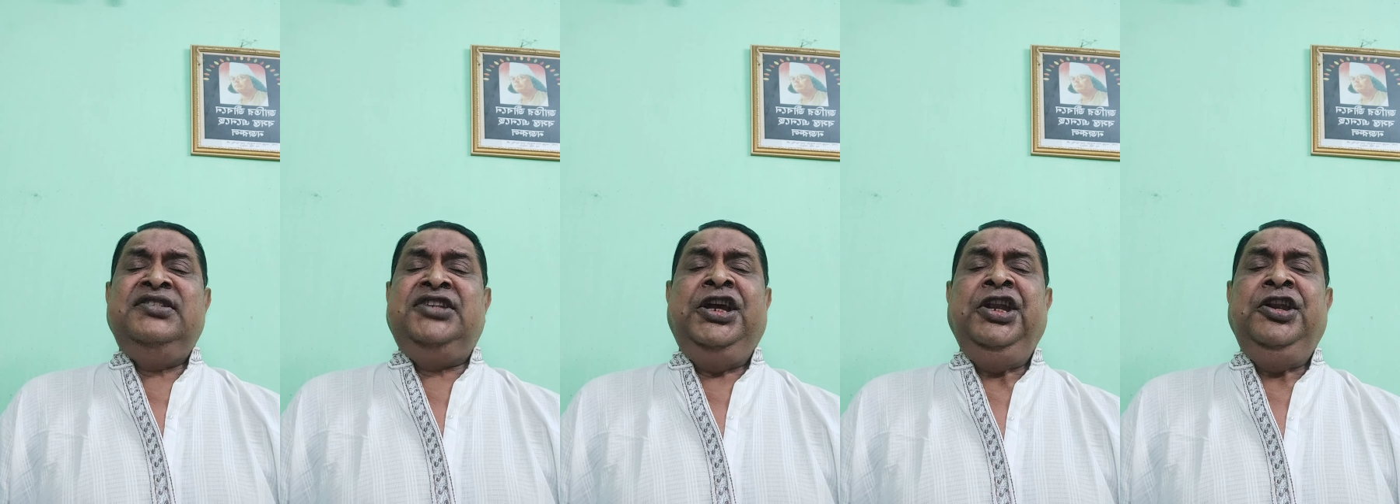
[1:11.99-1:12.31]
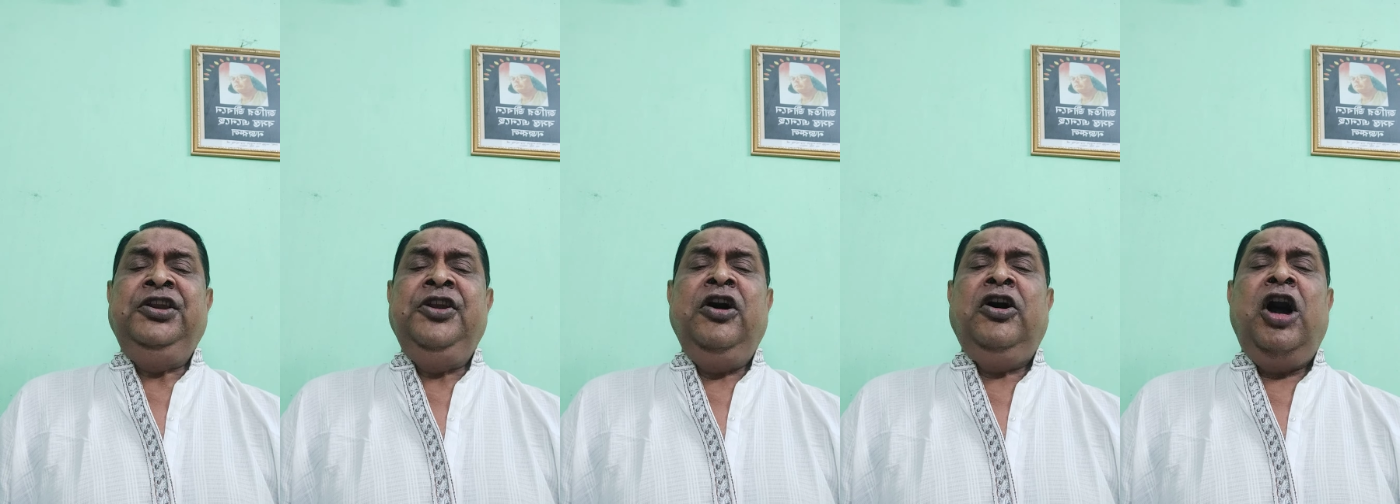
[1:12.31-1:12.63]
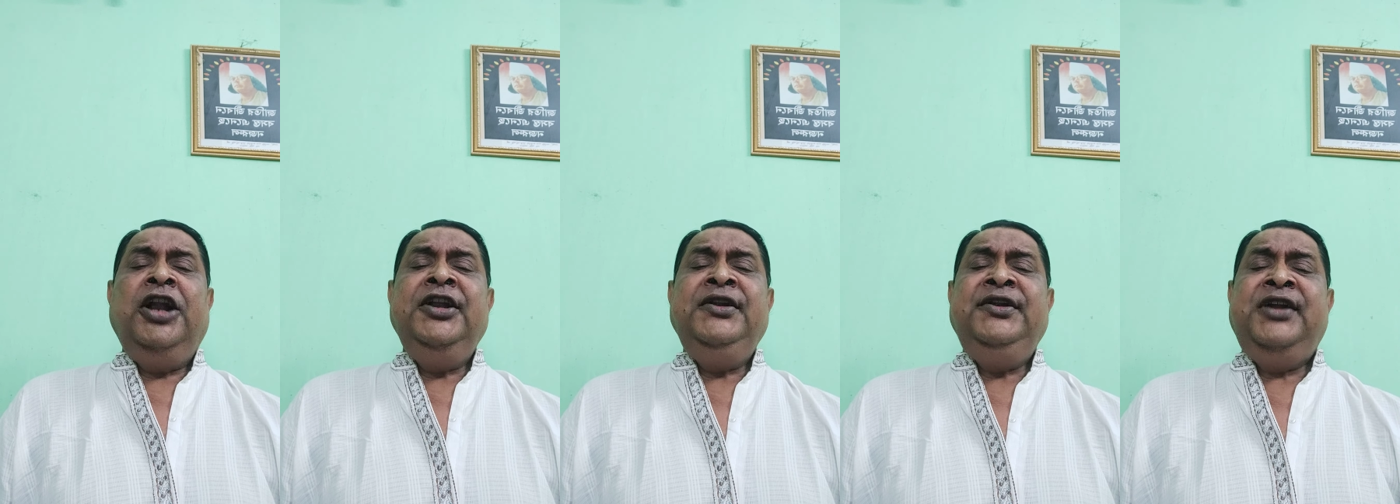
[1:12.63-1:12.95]
ছিন্ন
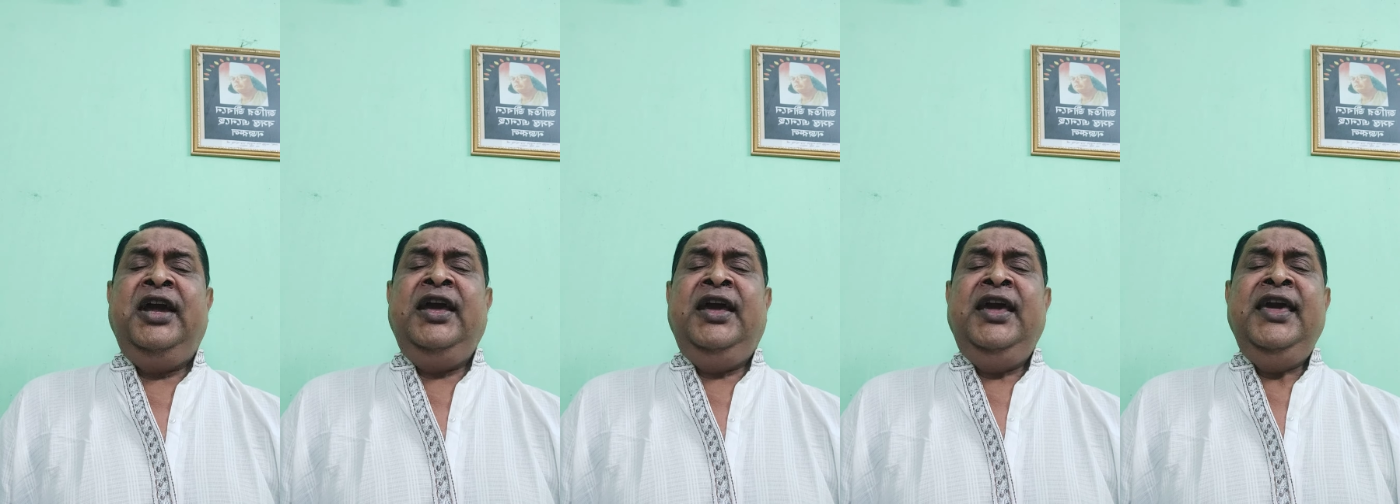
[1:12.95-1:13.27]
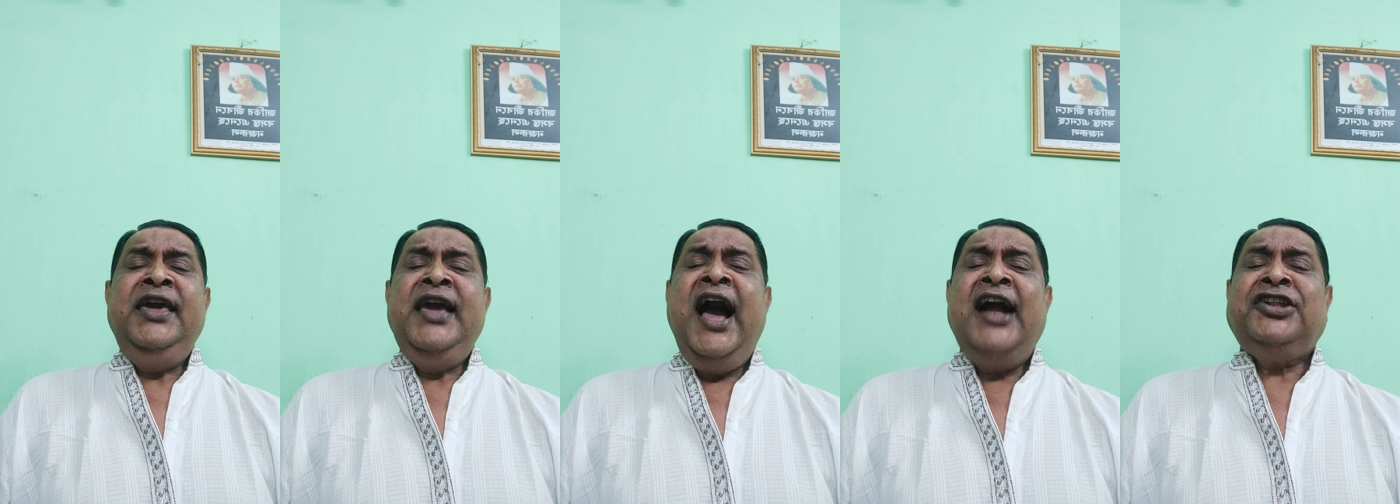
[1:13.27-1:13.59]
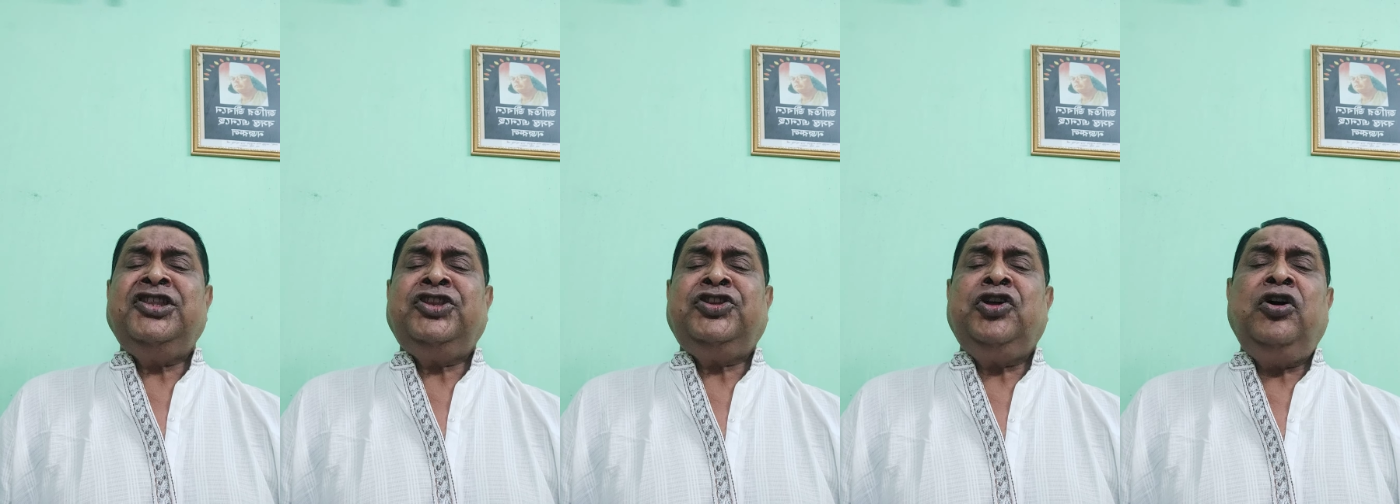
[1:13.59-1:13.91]
কণ্ঠে
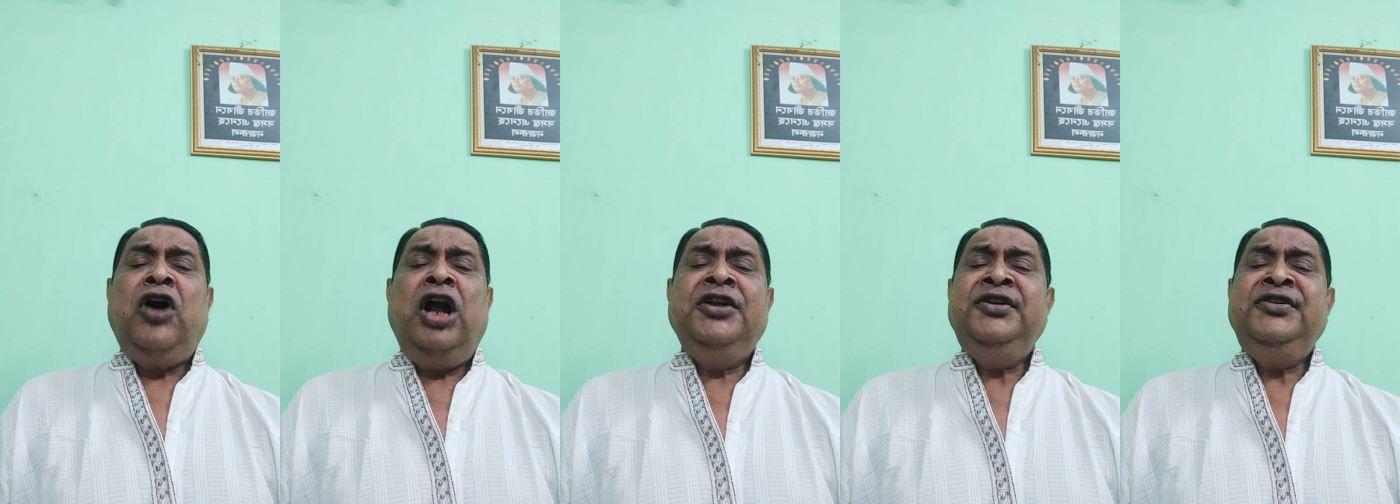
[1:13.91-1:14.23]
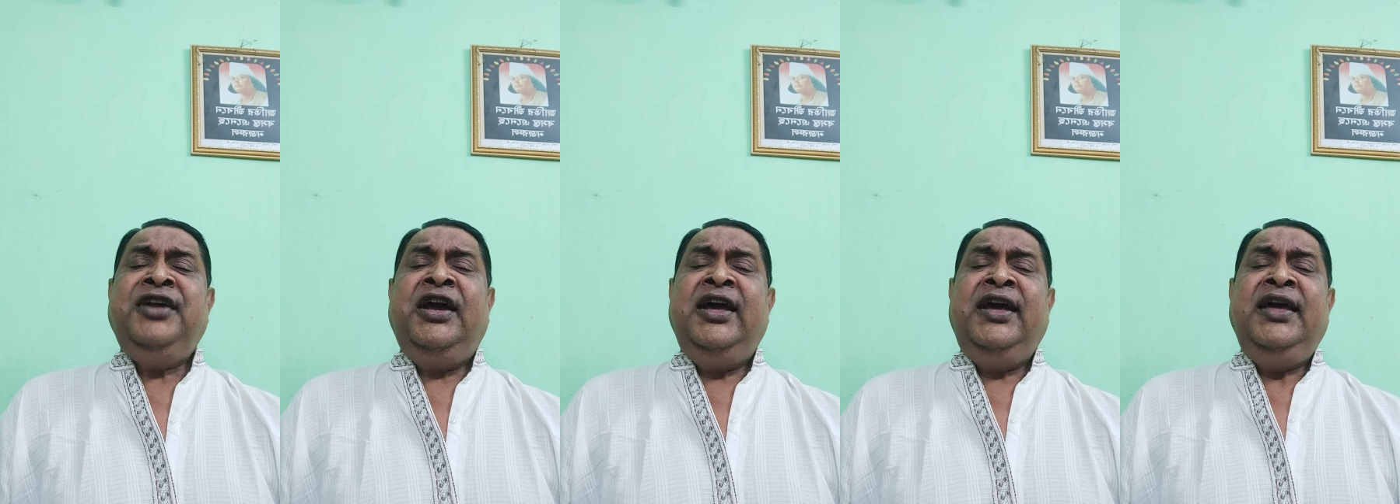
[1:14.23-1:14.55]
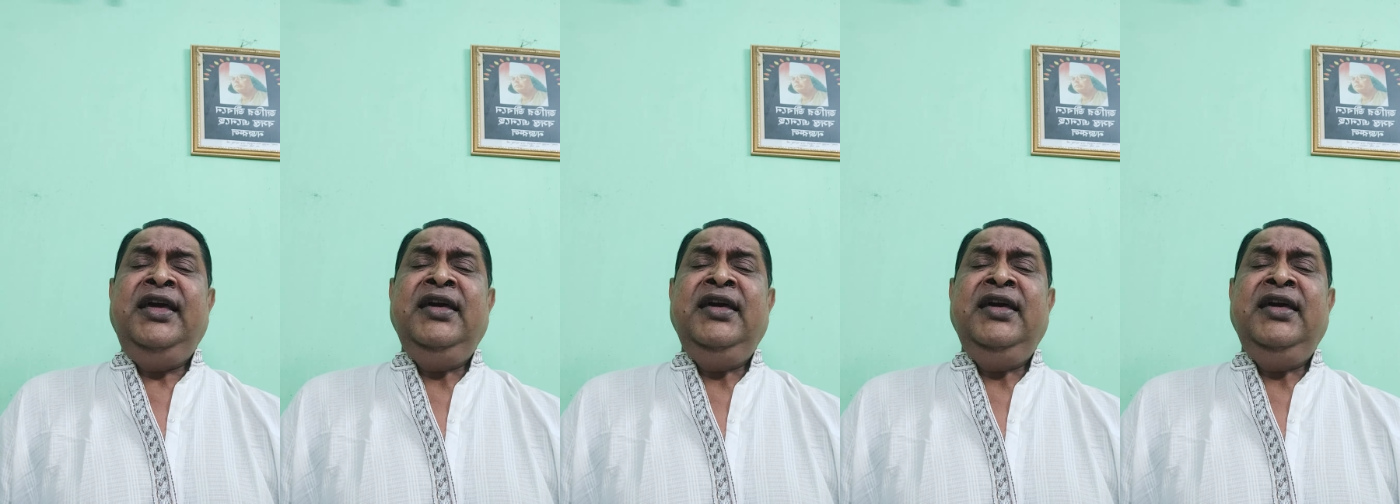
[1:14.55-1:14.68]
আর্তকণ্ঠে